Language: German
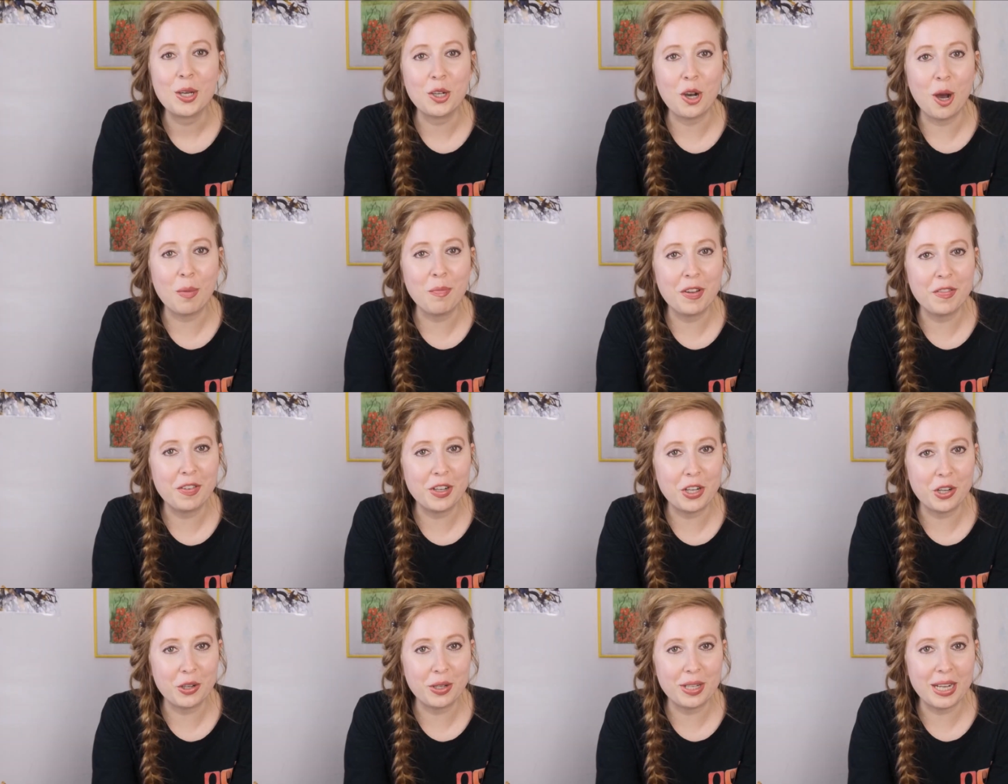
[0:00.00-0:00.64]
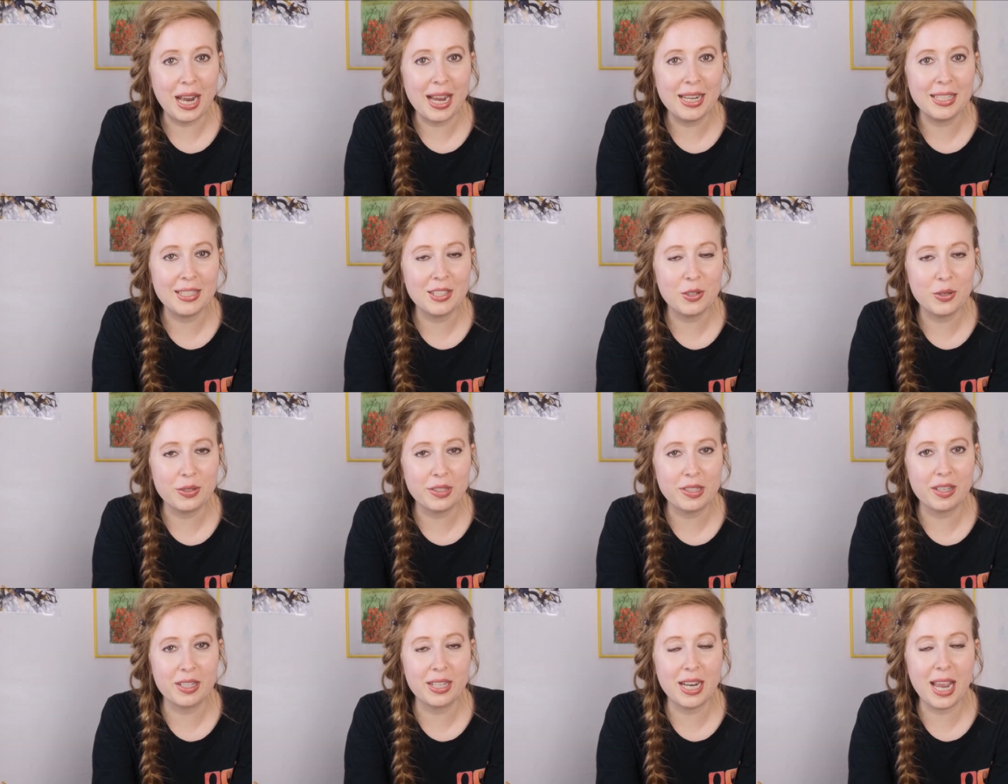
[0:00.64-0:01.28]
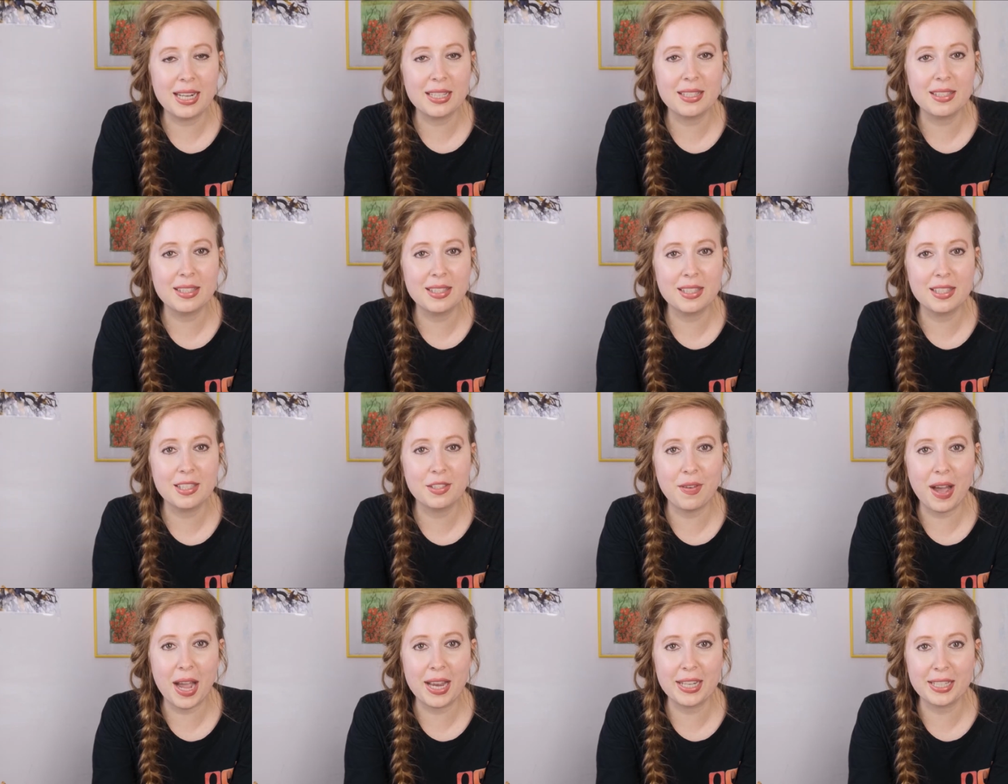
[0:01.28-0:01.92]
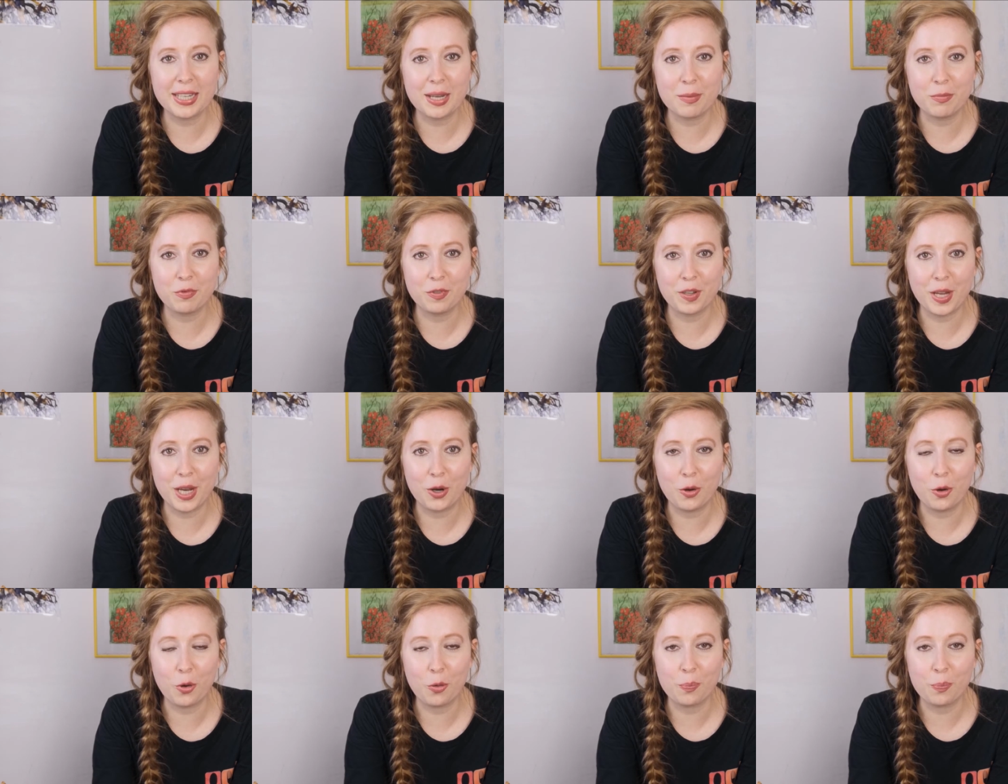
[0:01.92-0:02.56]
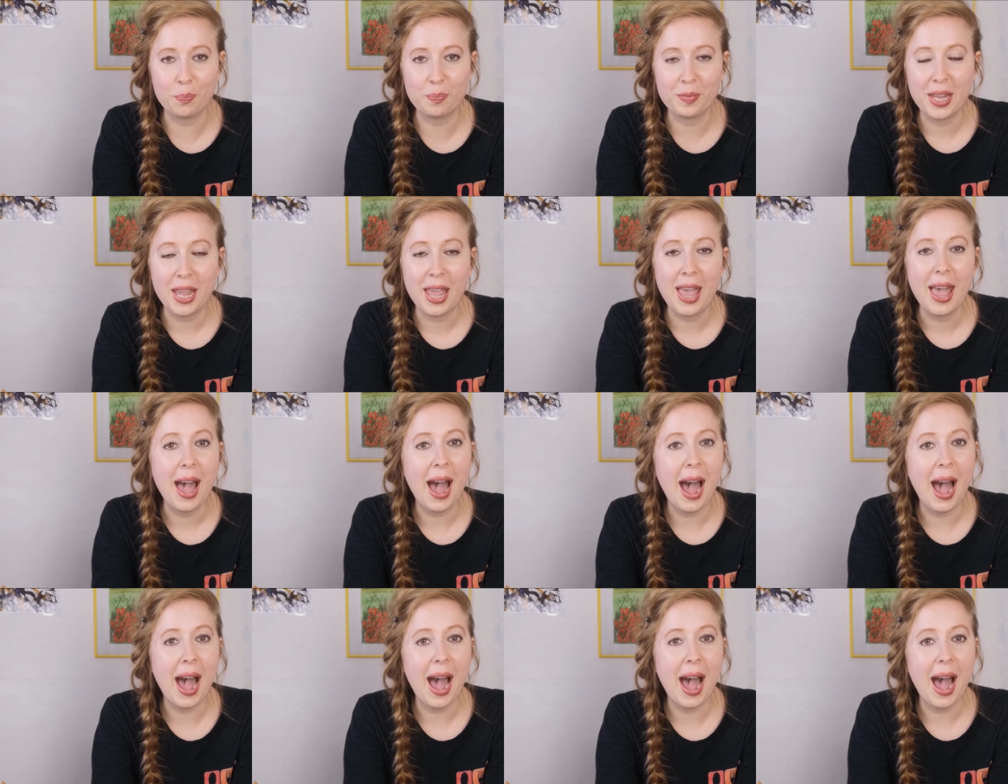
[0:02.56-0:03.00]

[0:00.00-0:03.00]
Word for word: Kommen wir doch gleich zu unserer nächsten zweiten Empfehlung.